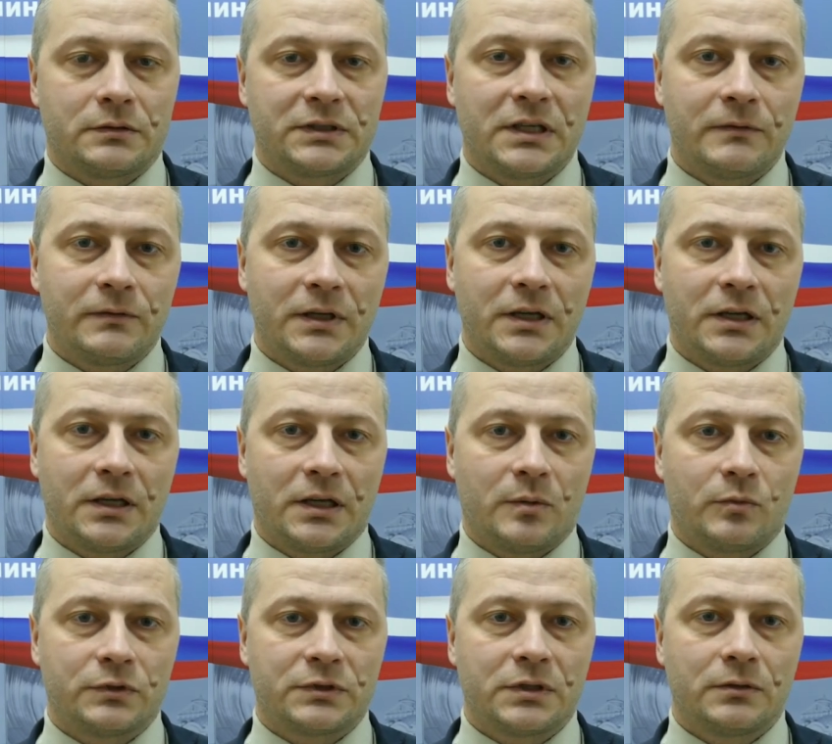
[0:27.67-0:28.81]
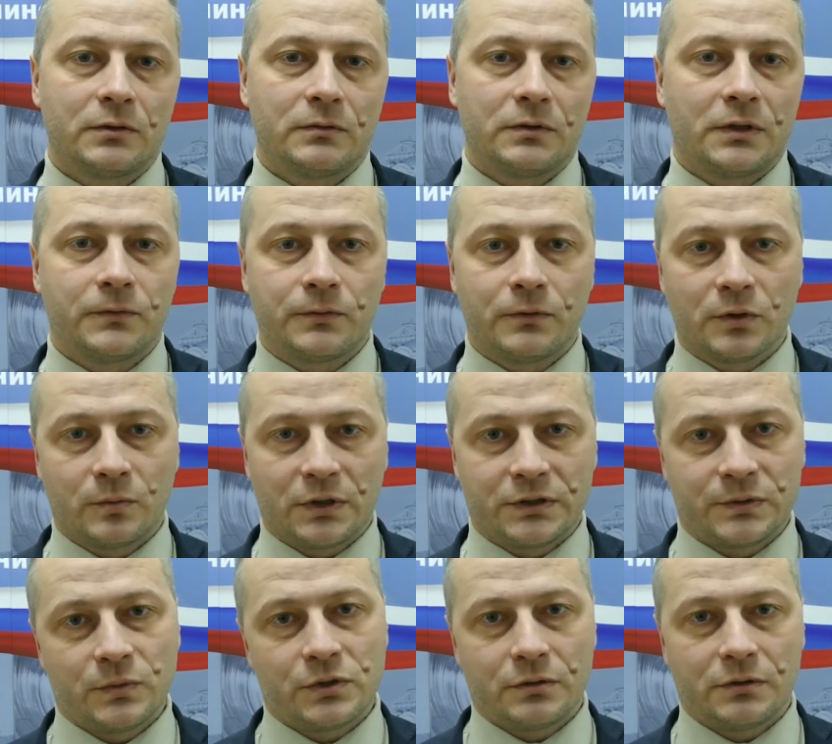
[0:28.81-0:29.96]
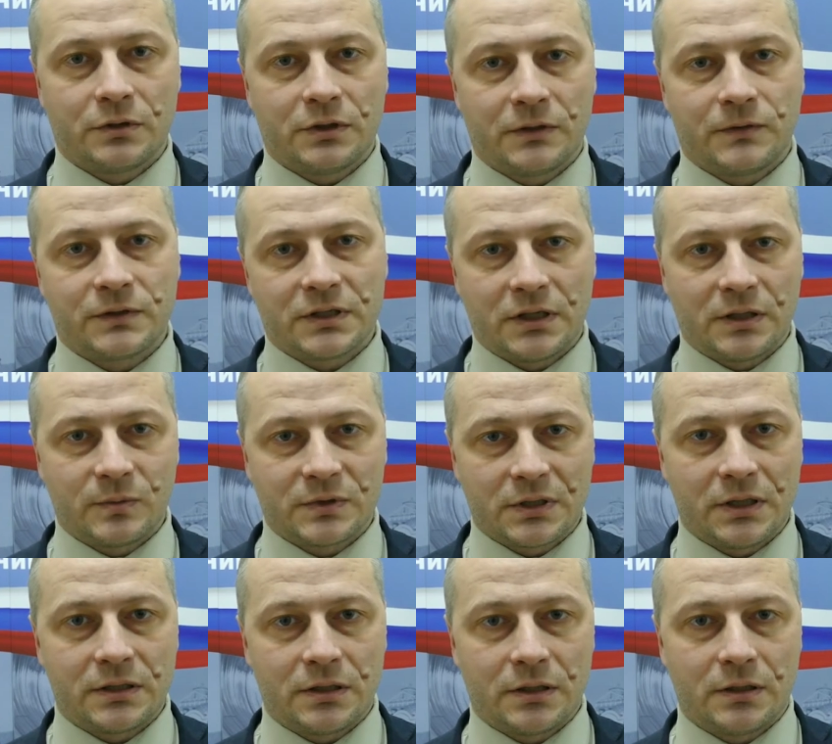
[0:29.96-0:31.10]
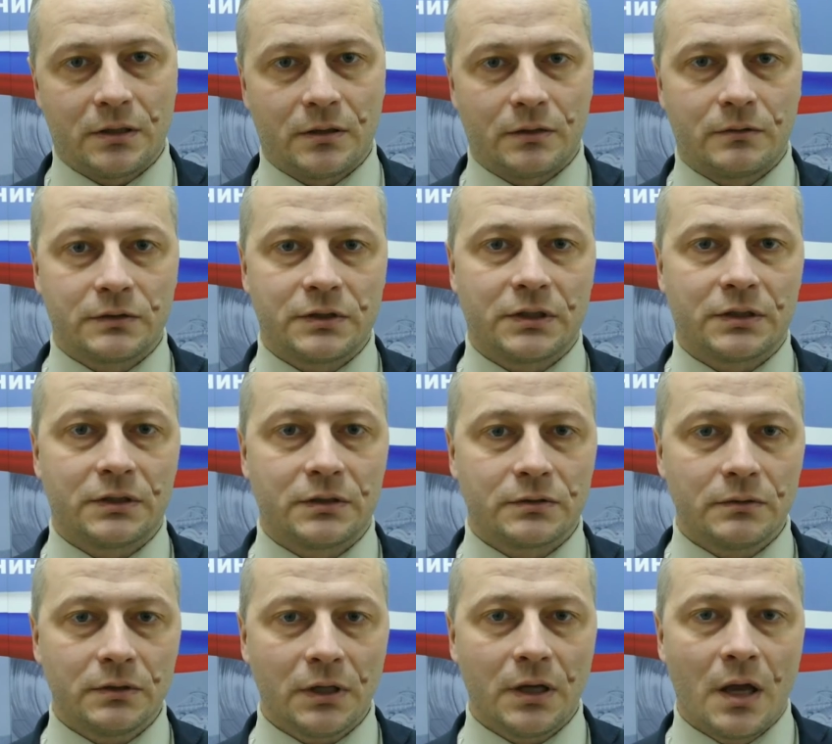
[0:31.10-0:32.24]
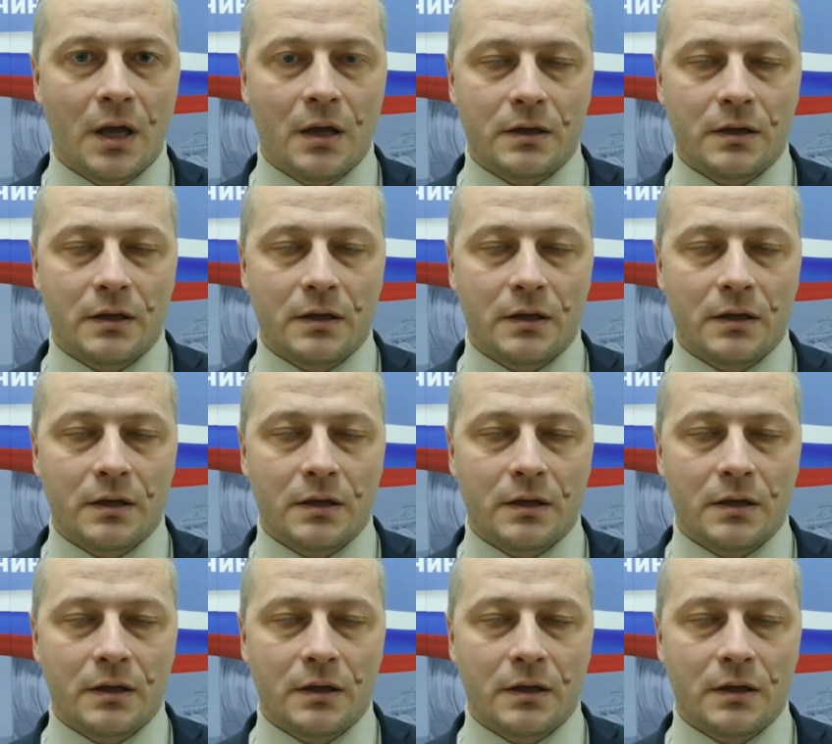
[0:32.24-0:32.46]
заявлением установленной формы, размещенной на официальном сайте Гостехнадзора,